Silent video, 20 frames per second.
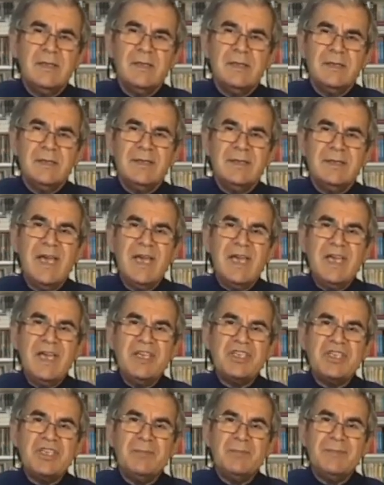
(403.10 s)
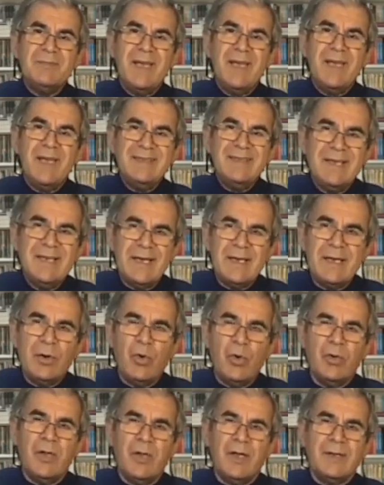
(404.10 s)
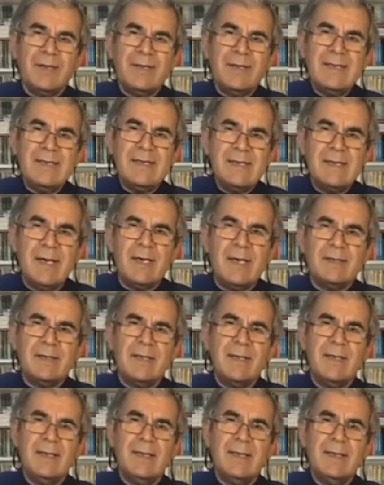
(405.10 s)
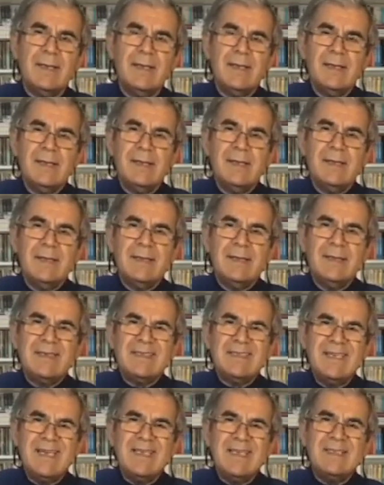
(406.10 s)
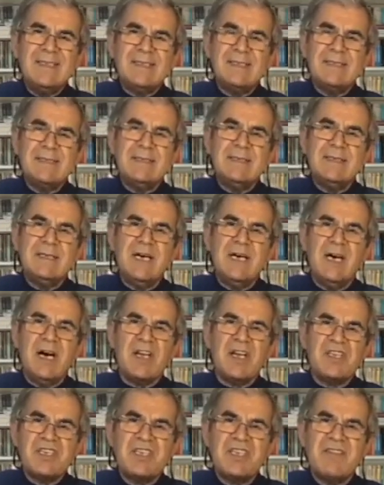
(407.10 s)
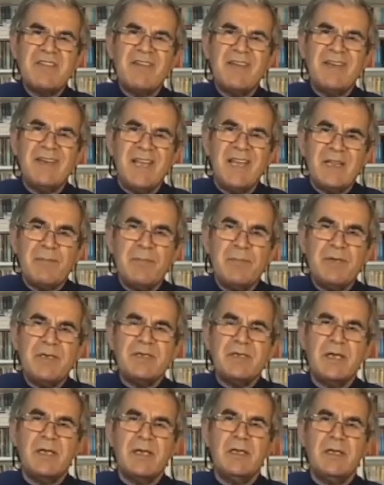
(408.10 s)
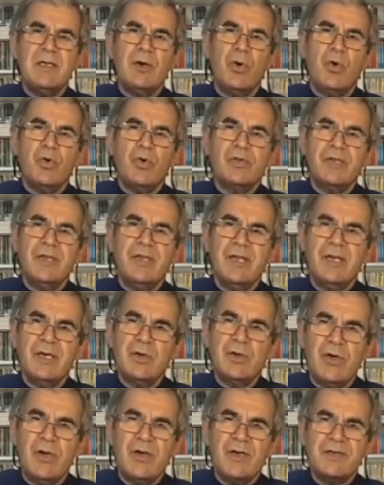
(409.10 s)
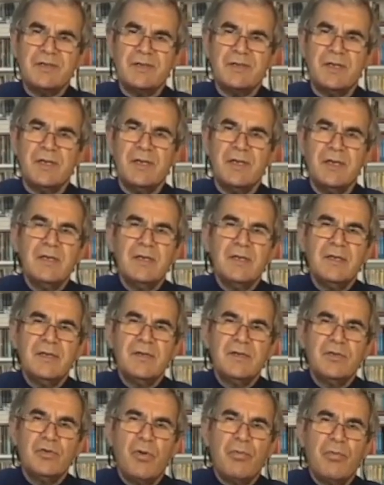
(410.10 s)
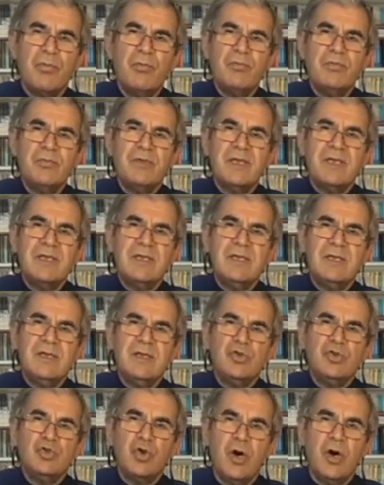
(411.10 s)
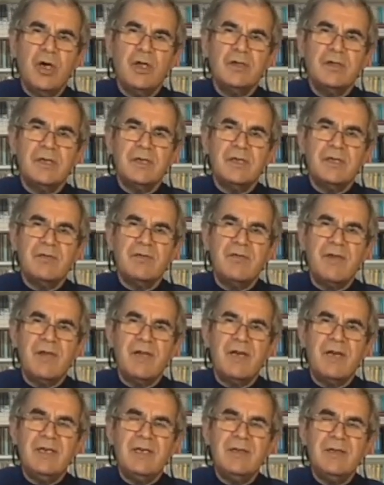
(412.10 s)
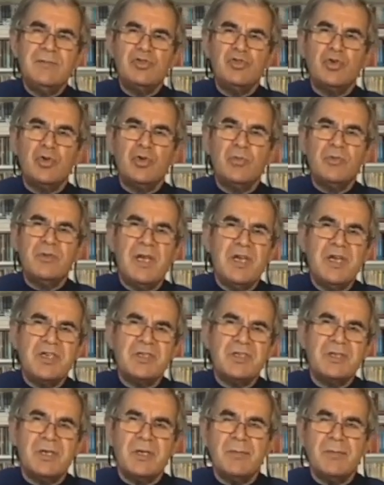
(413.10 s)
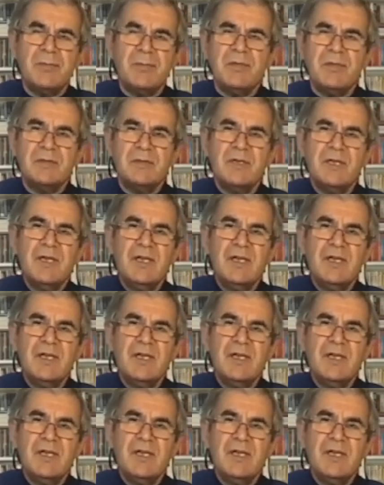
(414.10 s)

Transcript: Değişimden yana olan irade kendisini açık ve net bir şekilde ortaya koyarsa toplumdaki şu andaki verilip durumu değiştirebilir.